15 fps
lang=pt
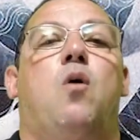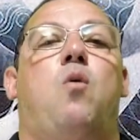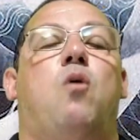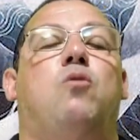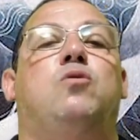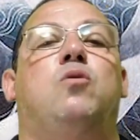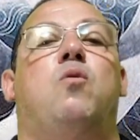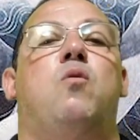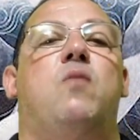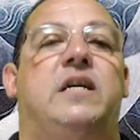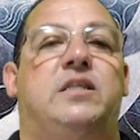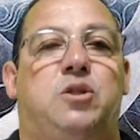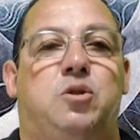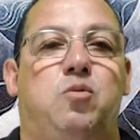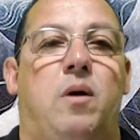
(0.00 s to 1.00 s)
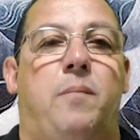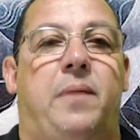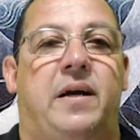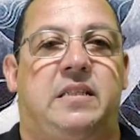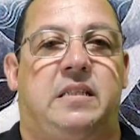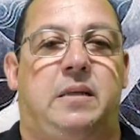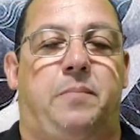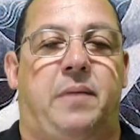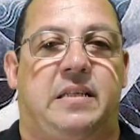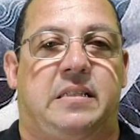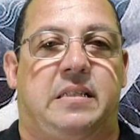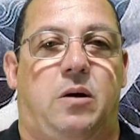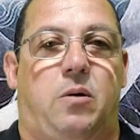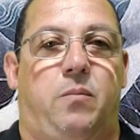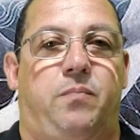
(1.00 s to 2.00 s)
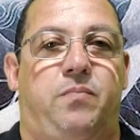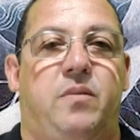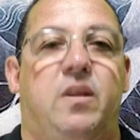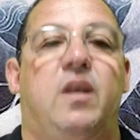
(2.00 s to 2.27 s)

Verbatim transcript: Conto com a sua participação.